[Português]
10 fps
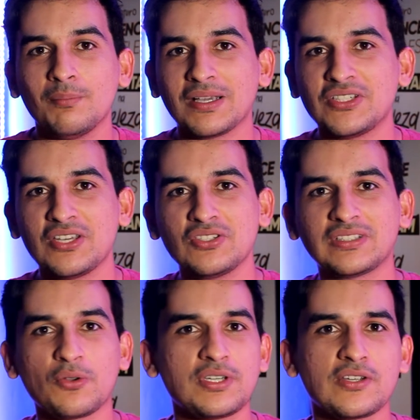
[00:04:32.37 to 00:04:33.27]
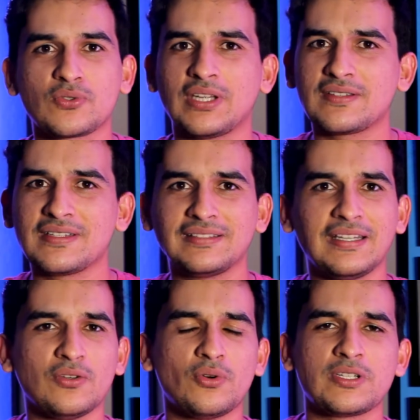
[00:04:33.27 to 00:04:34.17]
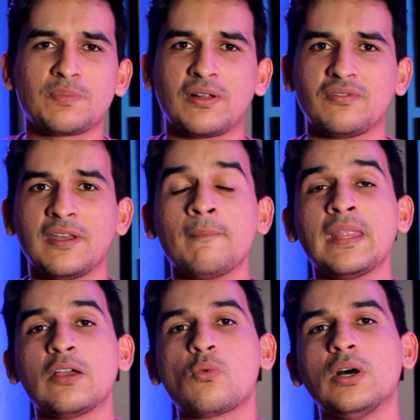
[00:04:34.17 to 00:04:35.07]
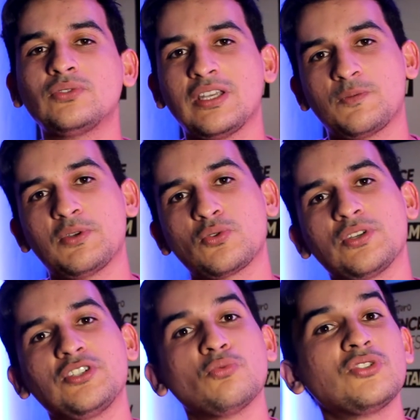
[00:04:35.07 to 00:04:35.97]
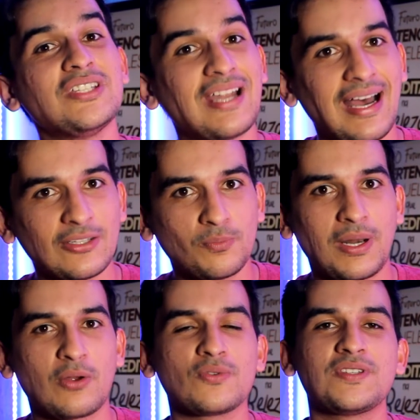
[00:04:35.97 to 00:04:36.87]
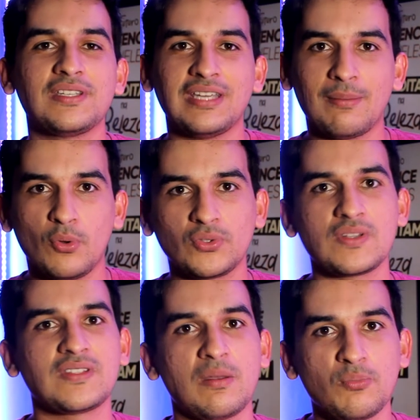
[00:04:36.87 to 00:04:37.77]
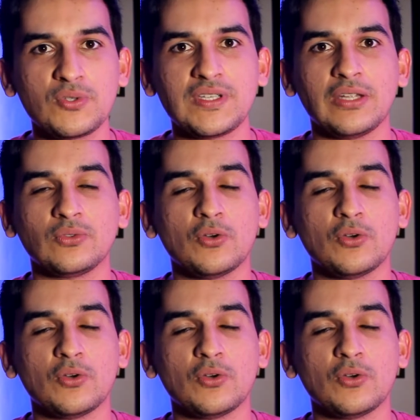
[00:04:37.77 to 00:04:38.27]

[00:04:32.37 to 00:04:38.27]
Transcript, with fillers: Baixei edital de resultados anteriores para ver quanto que as pessoas tinham tirado para conseguir a bolsa de de 100%.